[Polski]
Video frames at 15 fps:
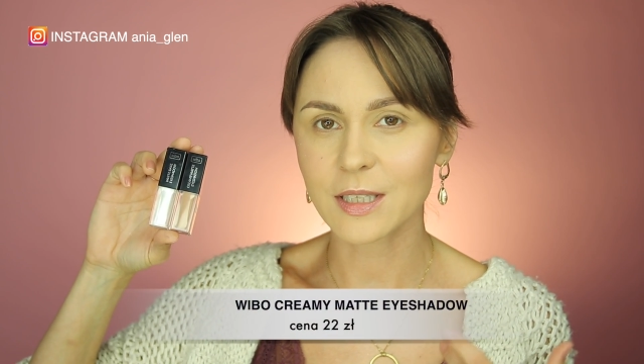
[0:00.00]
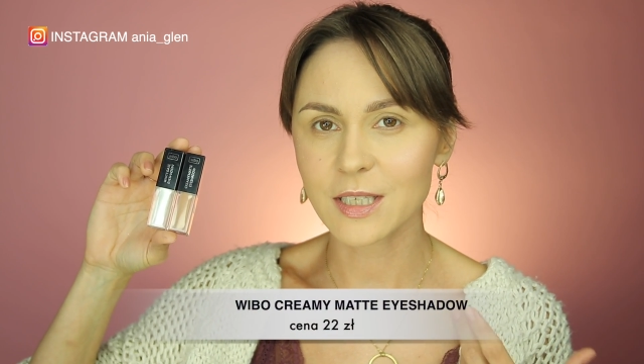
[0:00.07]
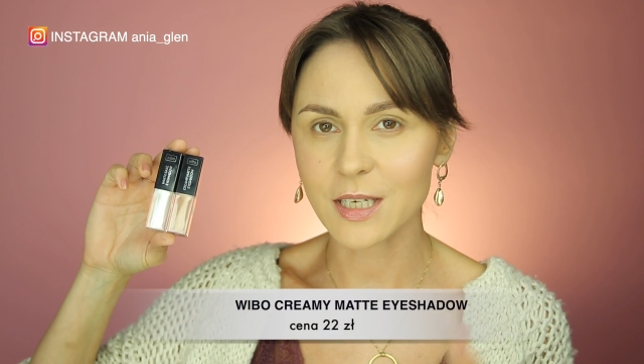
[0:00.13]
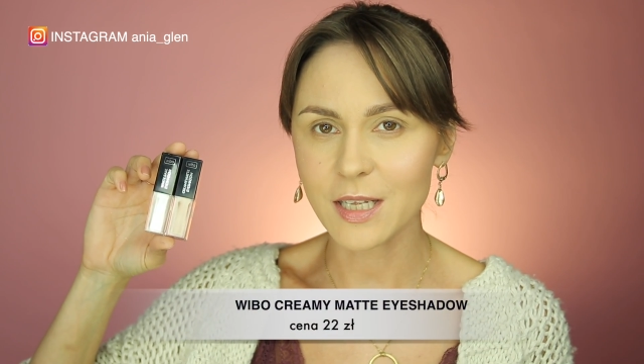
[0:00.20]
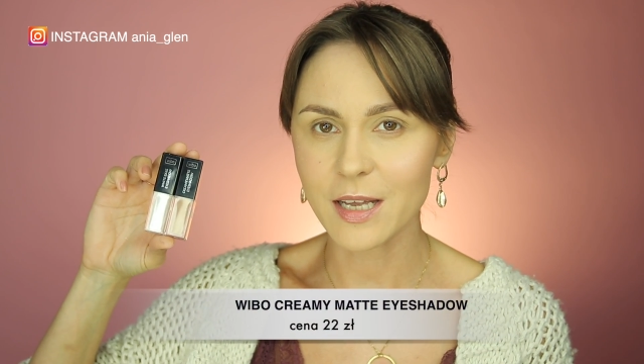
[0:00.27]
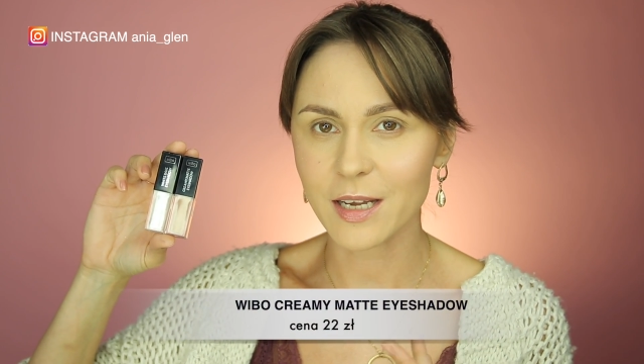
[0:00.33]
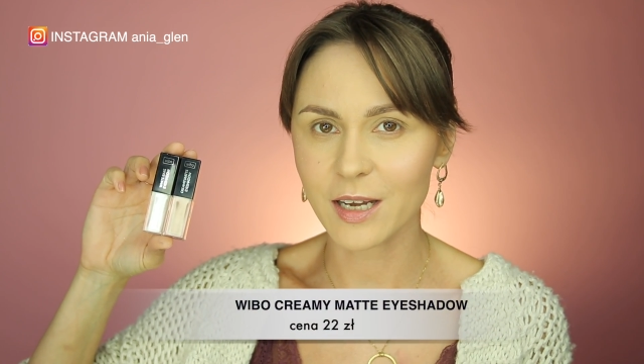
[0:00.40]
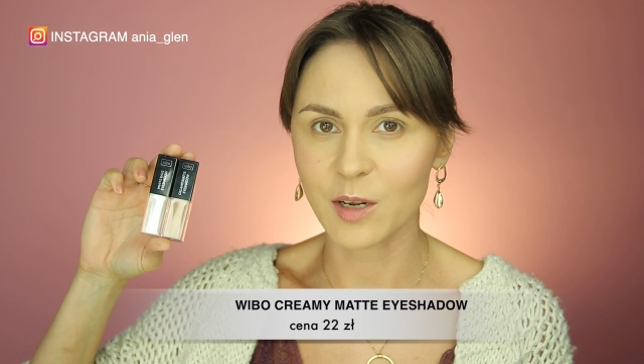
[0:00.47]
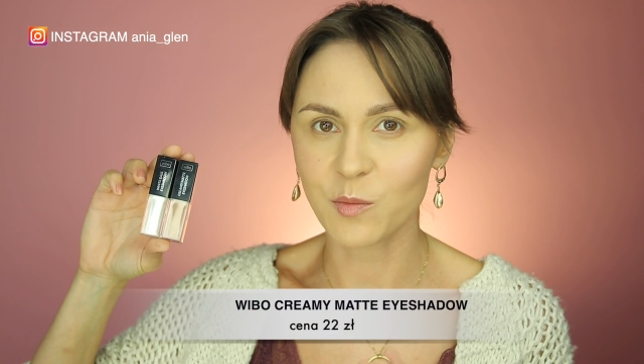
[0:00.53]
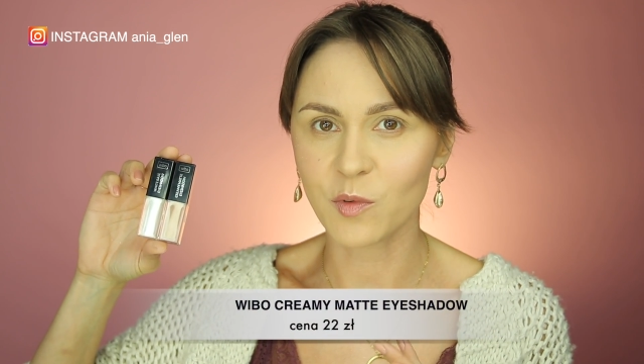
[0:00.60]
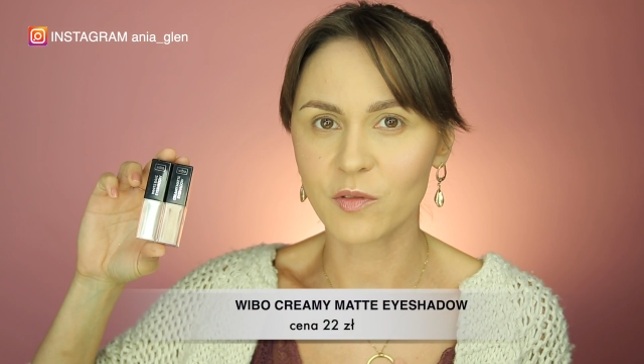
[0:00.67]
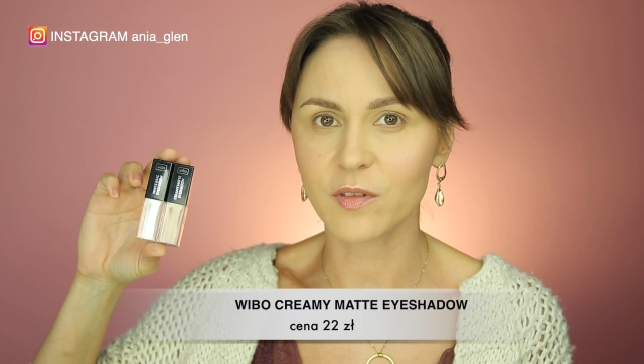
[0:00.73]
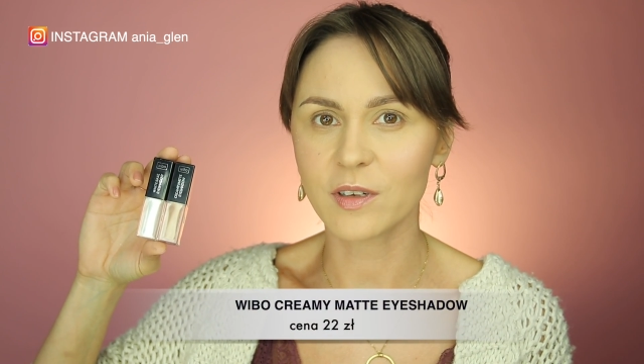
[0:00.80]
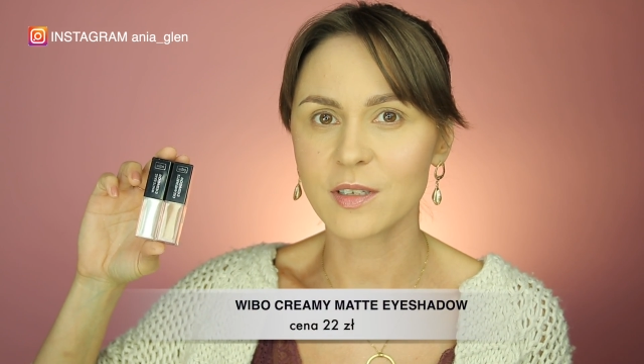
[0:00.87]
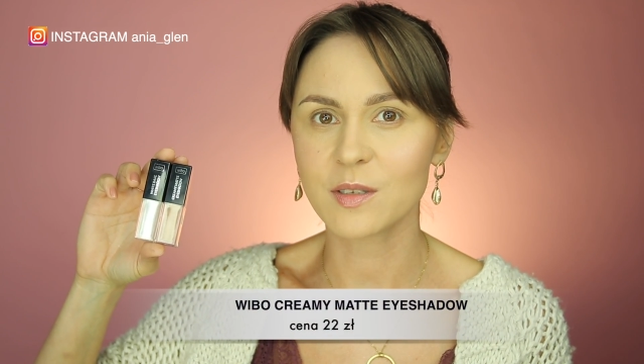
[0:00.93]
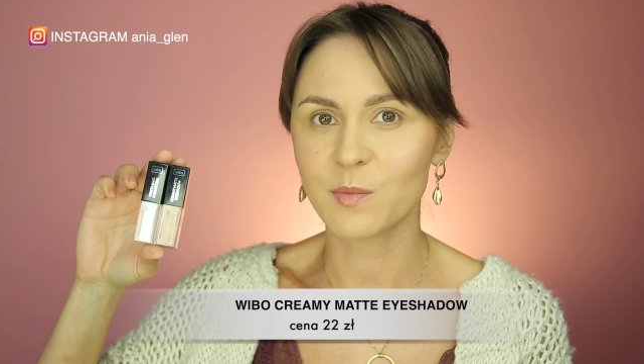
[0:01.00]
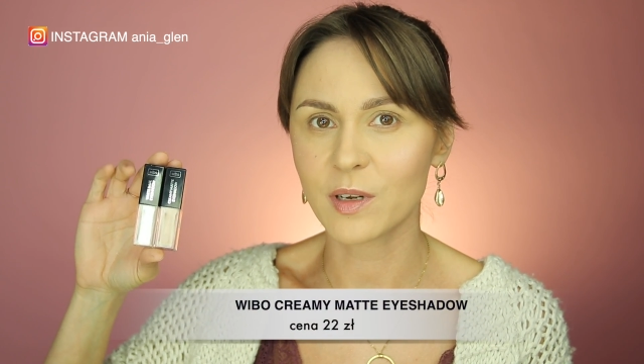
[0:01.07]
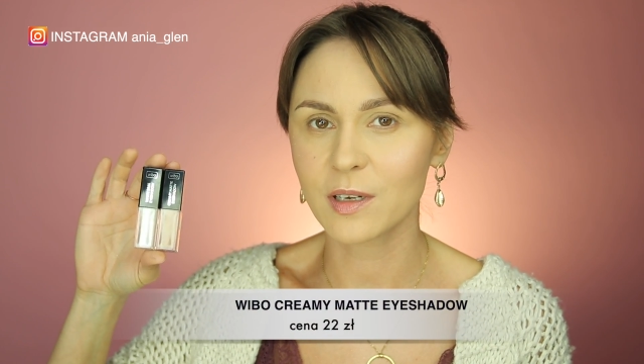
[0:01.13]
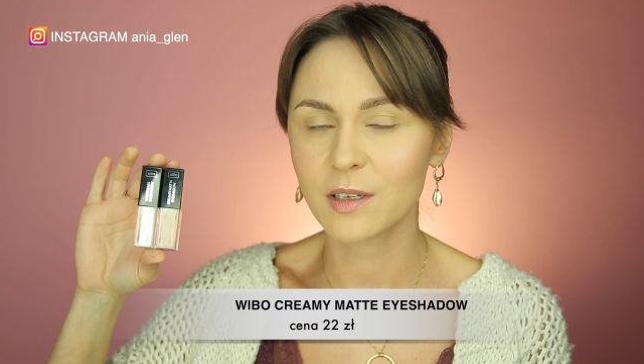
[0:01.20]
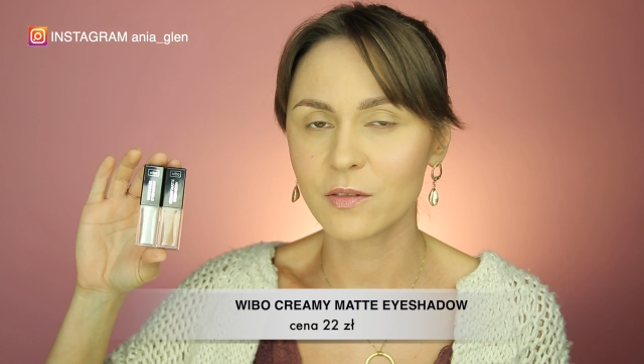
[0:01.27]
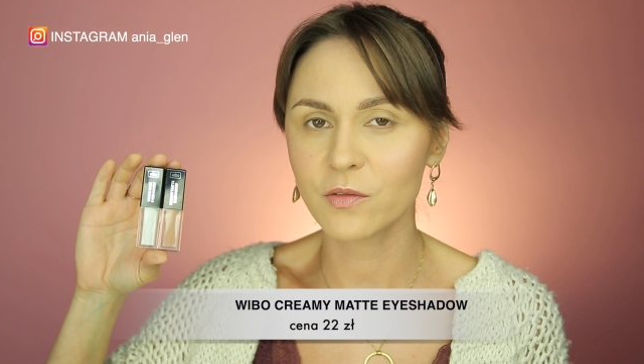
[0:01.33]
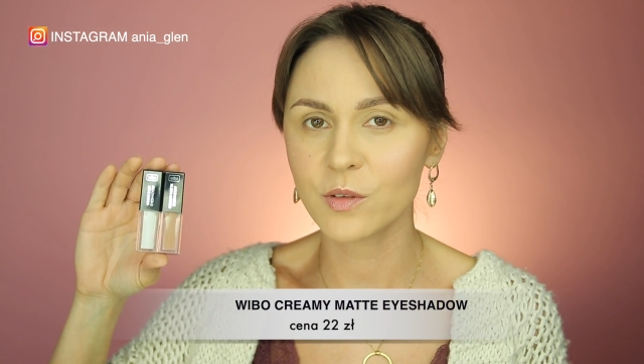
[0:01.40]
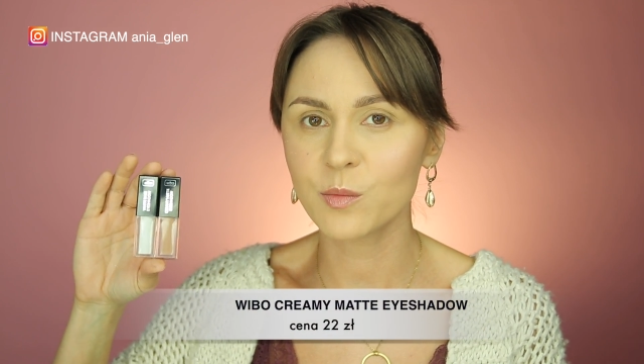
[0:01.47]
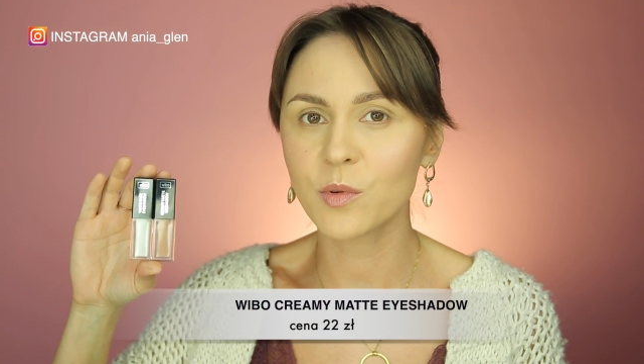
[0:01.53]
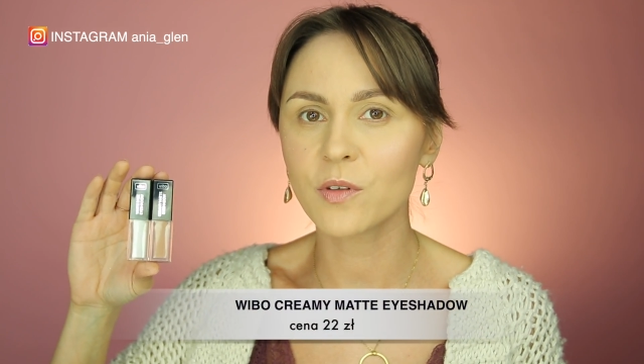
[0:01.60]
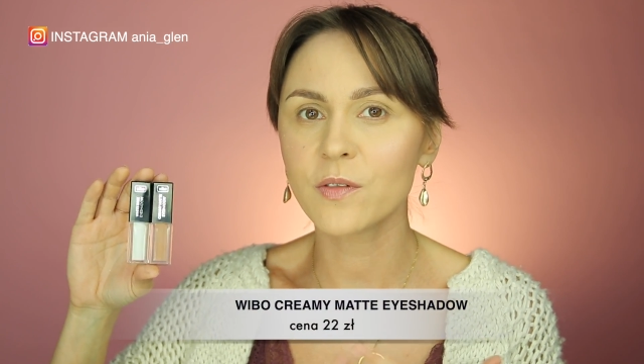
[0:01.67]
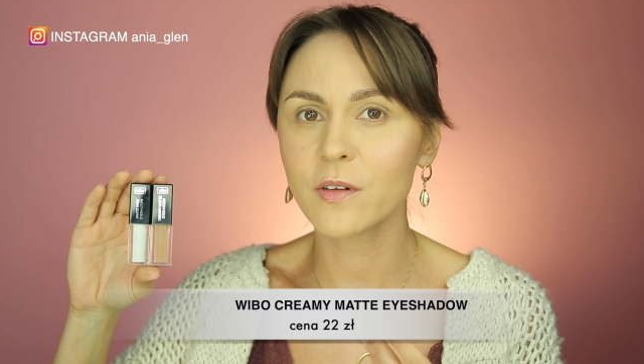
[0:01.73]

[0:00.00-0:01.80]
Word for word: cienie kremowe z marki Vibo